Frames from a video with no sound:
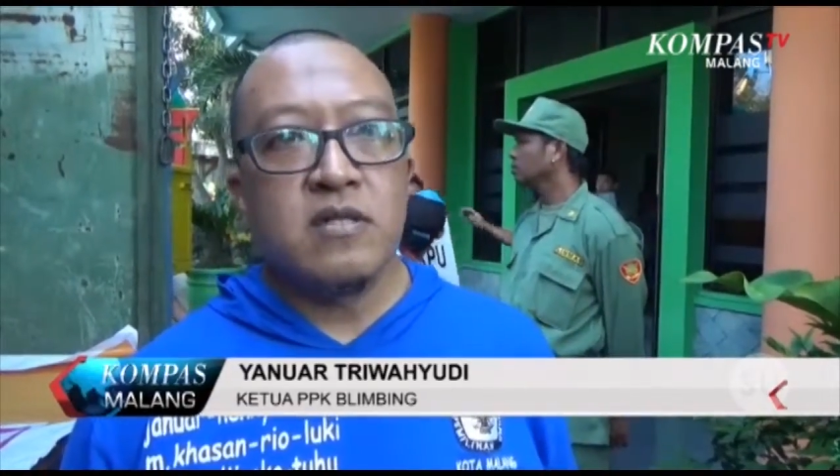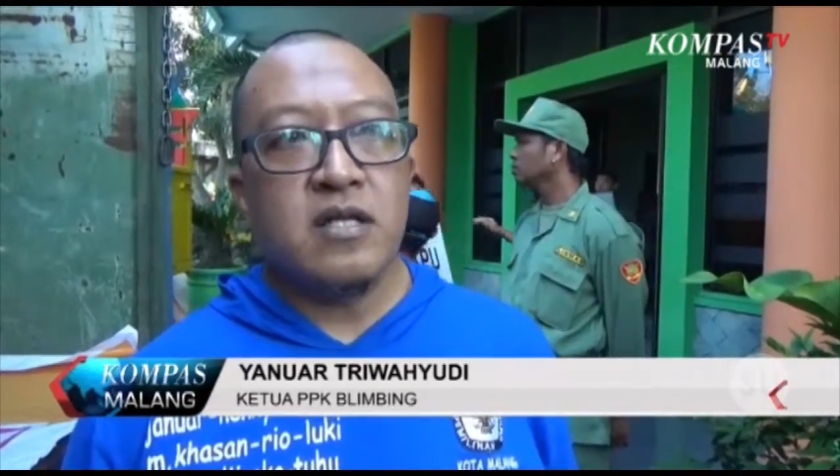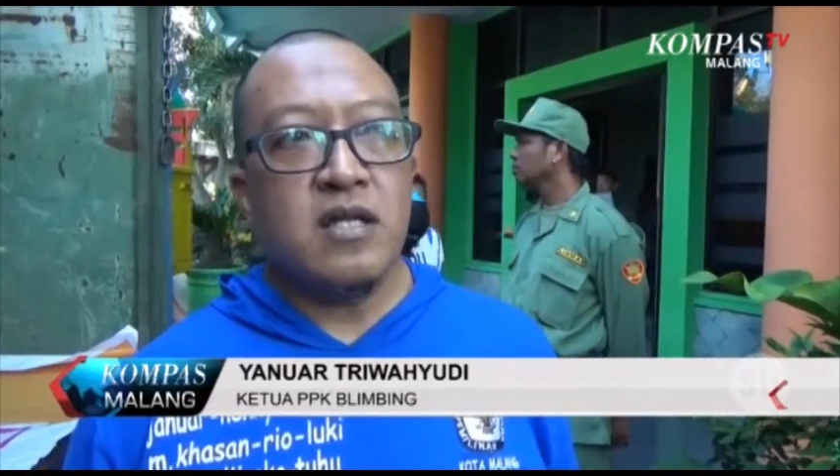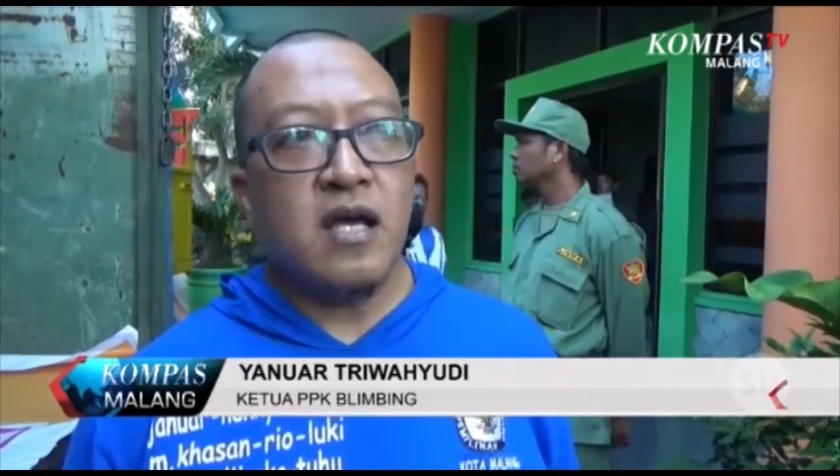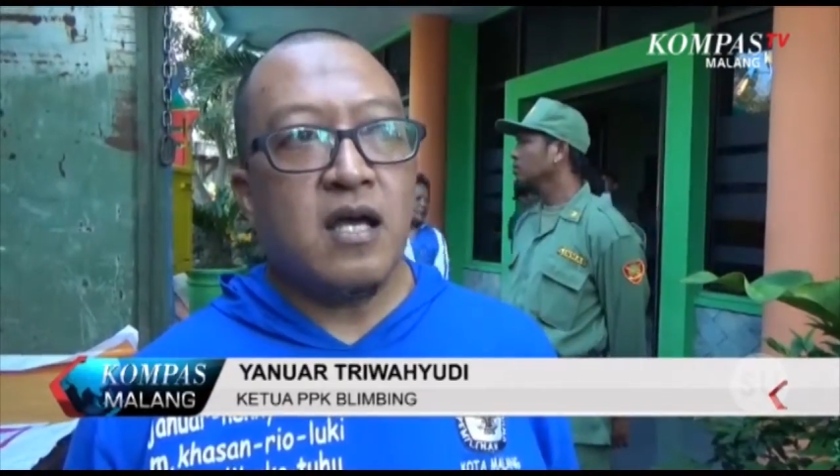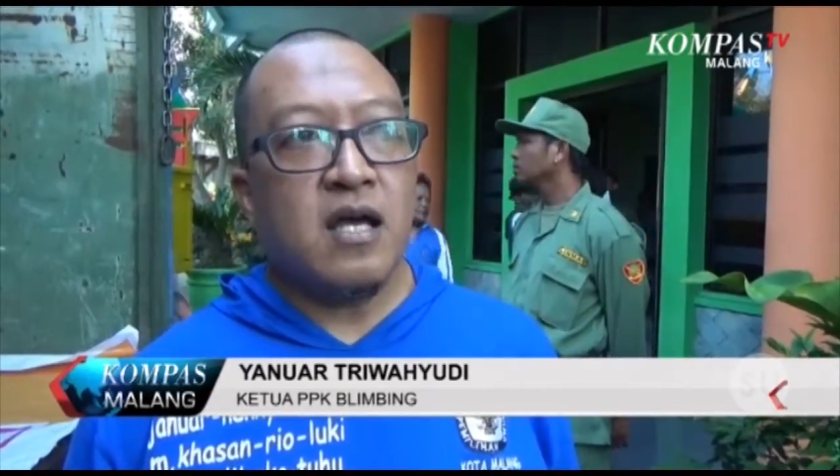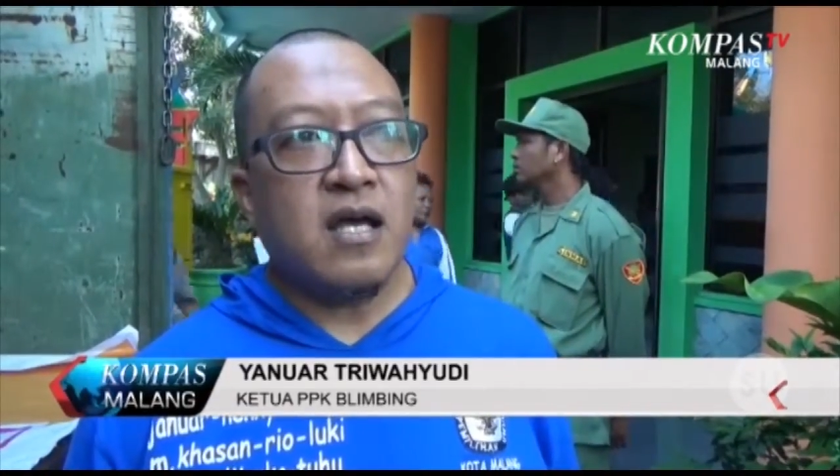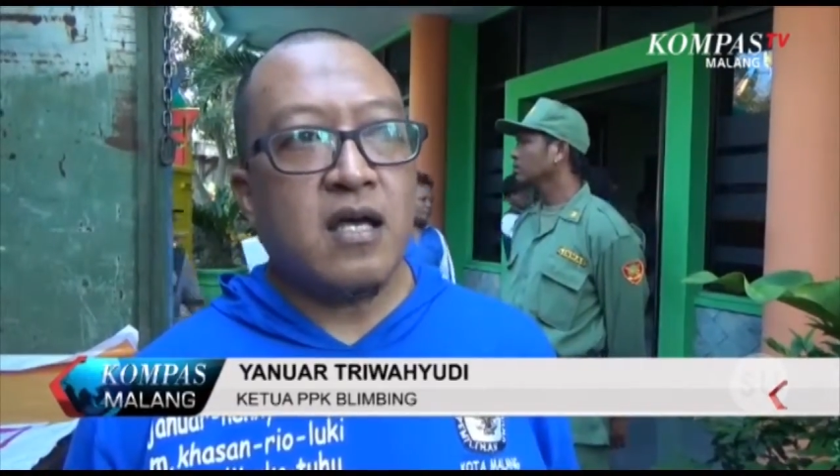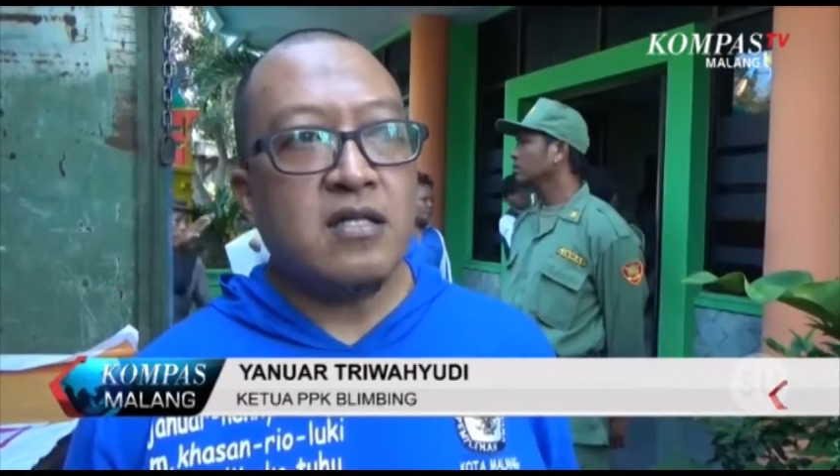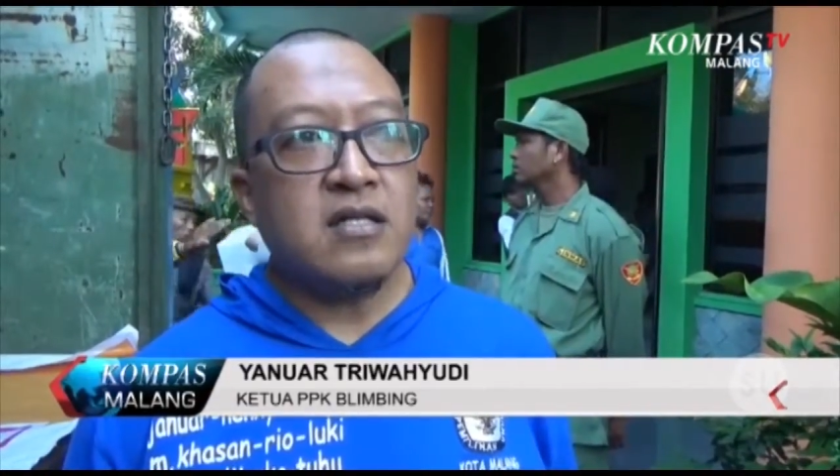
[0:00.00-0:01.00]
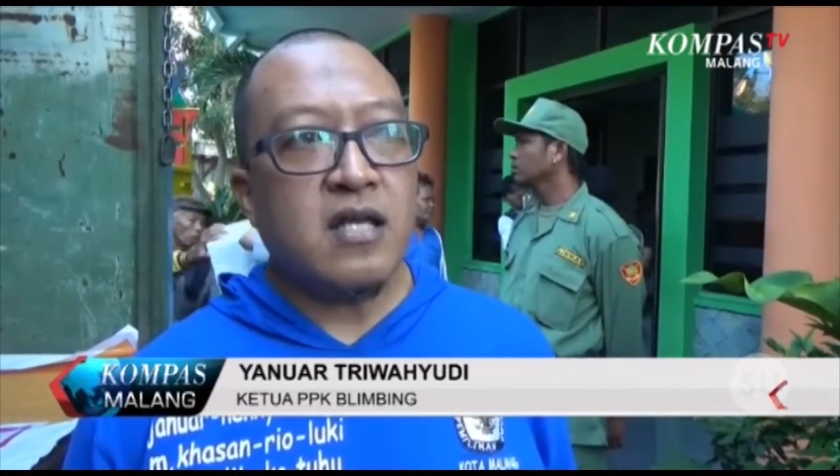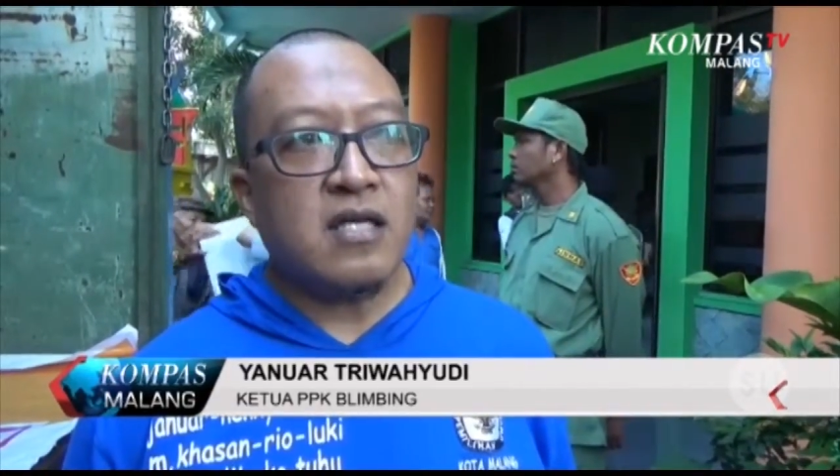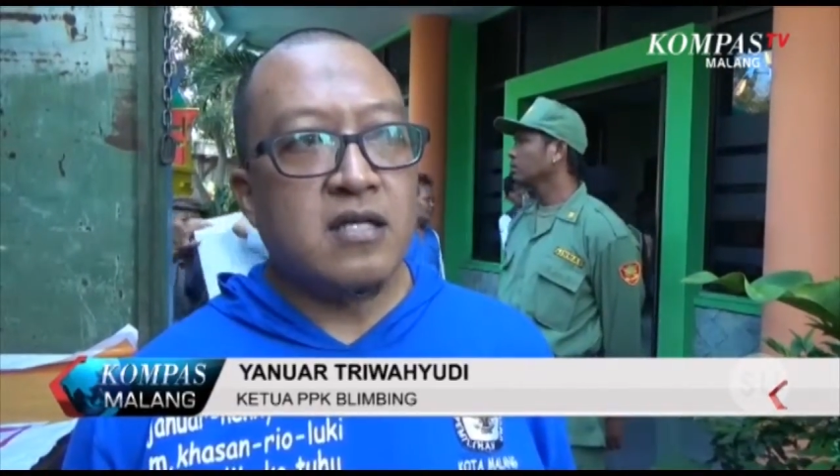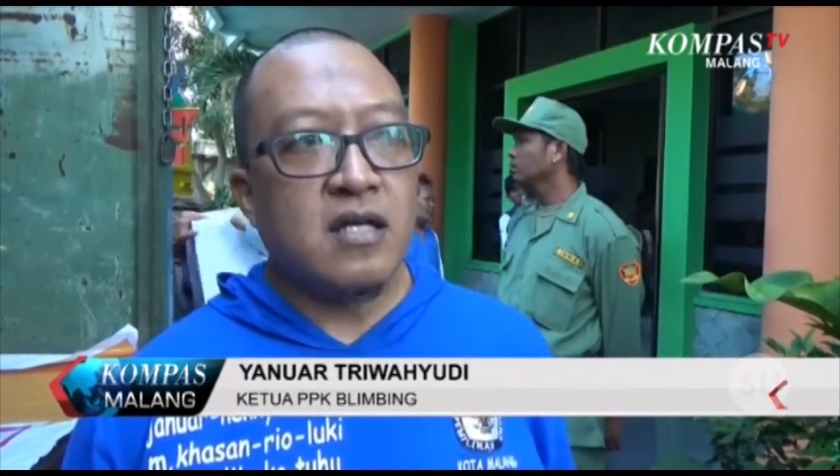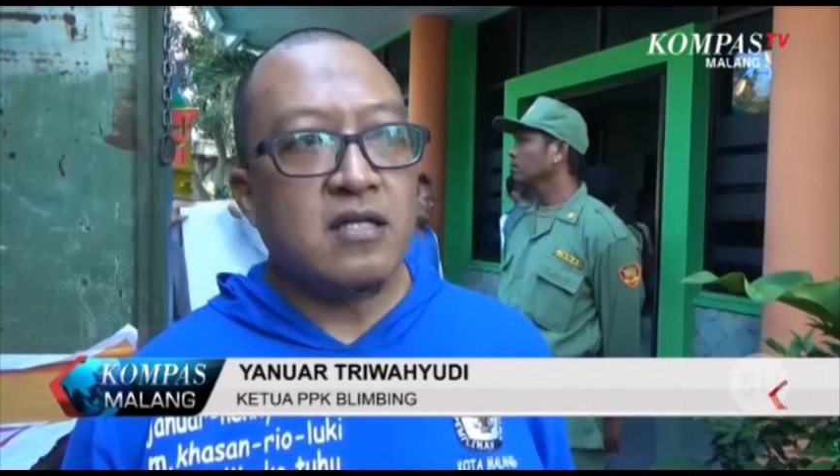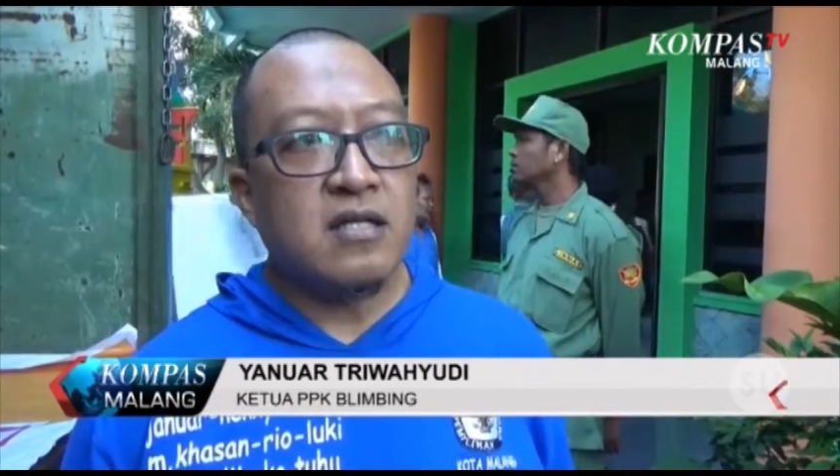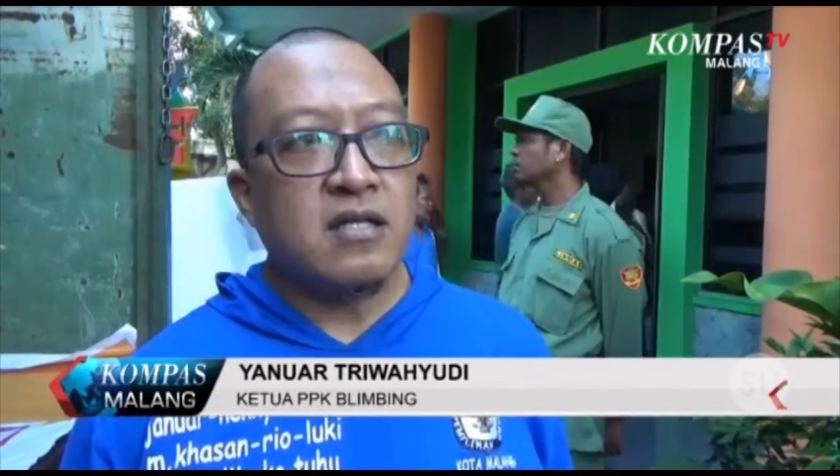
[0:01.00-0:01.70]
Kita kasih target,